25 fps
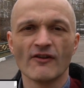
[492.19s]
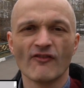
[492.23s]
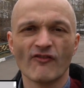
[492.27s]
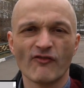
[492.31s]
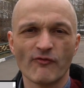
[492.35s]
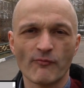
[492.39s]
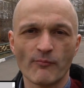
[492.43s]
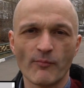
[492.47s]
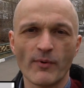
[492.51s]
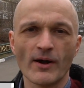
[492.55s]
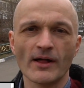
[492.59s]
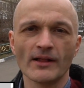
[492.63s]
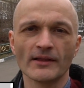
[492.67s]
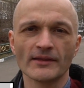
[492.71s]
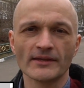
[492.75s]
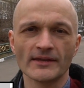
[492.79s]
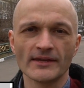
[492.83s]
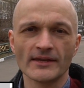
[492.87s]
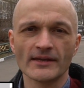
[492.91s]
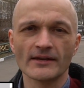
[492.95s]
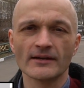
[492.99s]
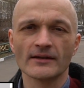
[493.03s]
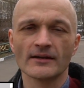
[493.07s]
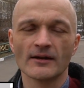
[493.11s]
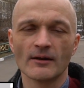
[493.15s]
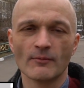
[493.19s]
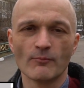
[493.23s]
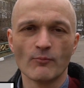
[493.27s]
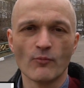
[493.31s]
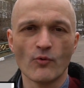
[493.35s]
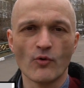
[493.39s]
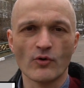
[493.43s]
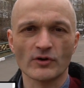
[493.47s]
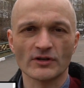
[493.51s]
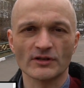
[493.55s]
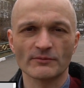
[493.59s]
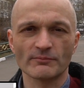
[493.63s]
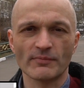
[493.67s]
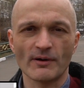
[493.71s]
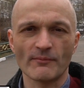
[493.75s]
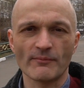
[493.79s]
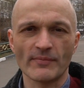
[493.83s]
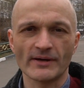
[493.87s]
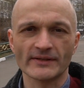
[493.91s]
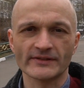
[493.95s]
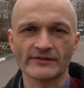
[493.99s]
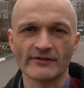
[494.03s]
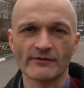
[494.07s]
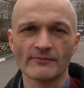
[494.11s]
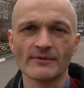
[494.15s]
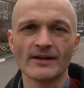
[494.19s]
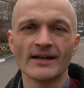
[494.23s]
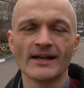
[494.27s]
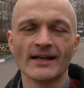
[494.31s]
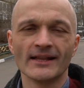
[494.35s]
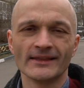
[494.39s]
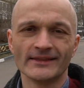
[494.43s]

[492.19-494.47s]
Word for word: вполне может попасть вам